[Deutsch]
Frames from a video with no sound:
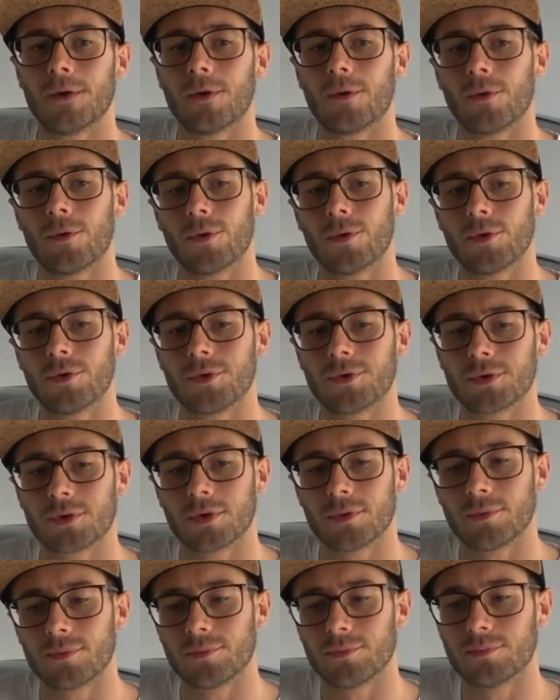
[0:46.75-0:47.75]
Und
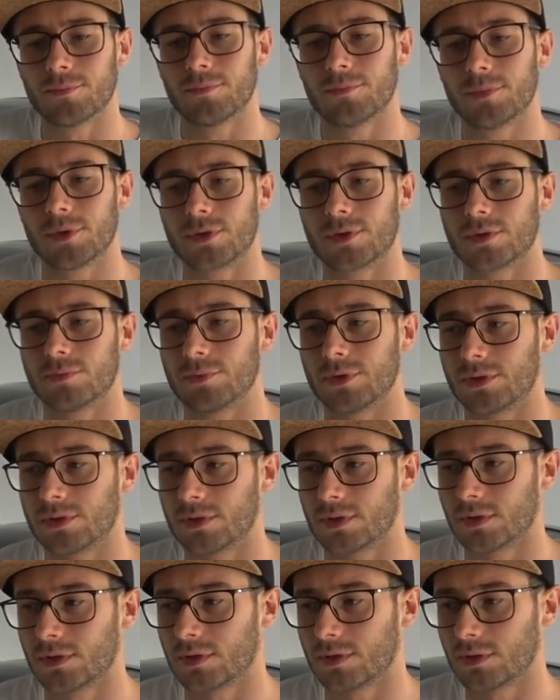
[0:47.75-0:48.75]
ähm, mit, mit
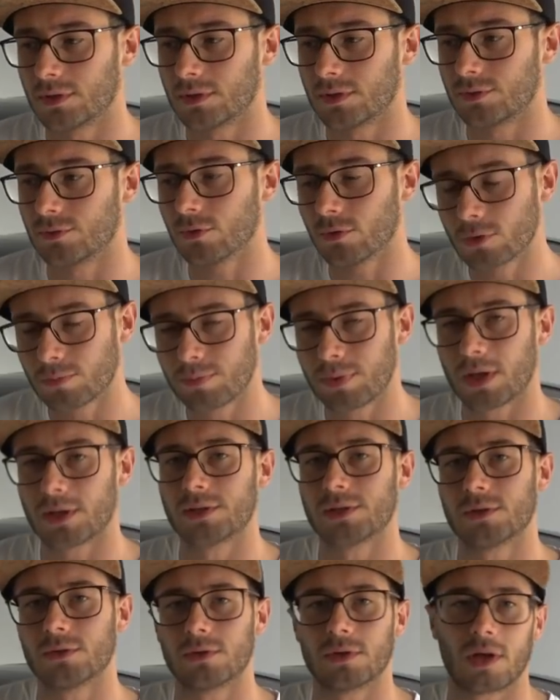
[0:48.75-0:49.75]
äh,
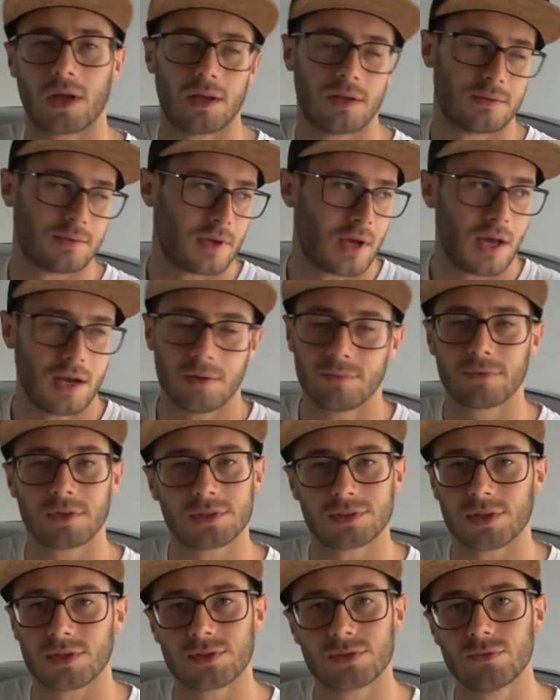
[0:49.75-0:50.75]
Druckplatte und allem,
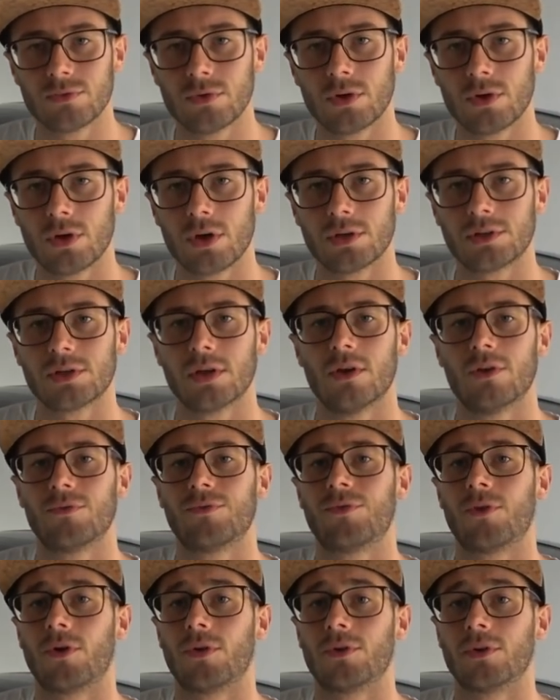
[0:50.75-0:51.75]
was dazugehört
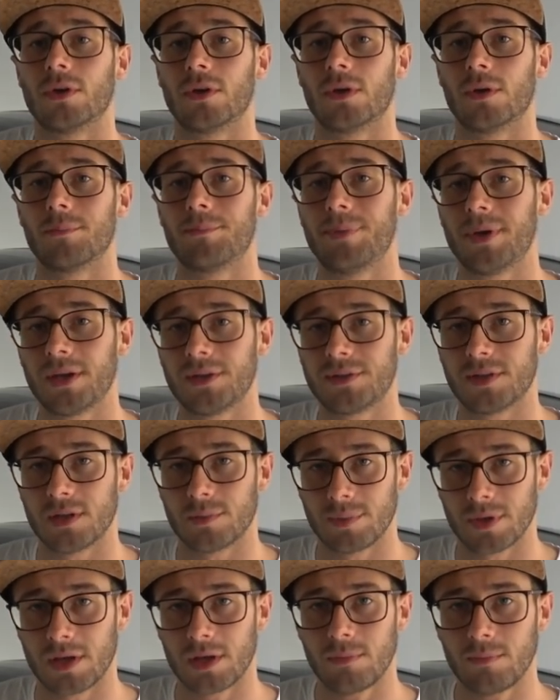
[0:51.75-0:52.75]
von äh,
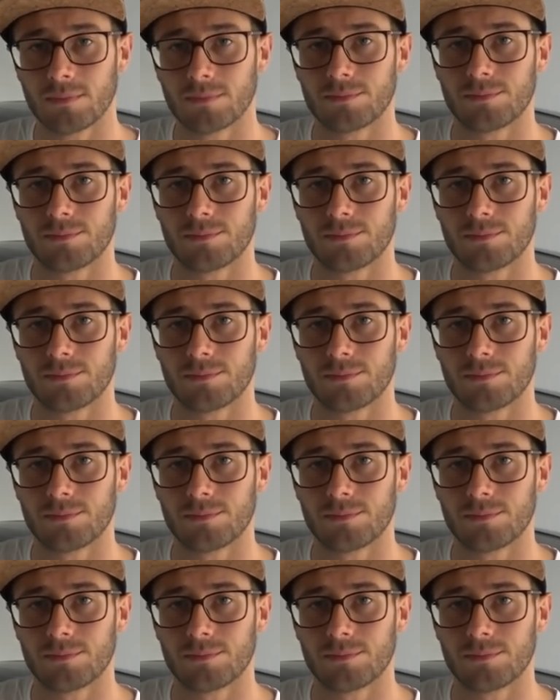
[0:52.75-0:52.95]
PTB,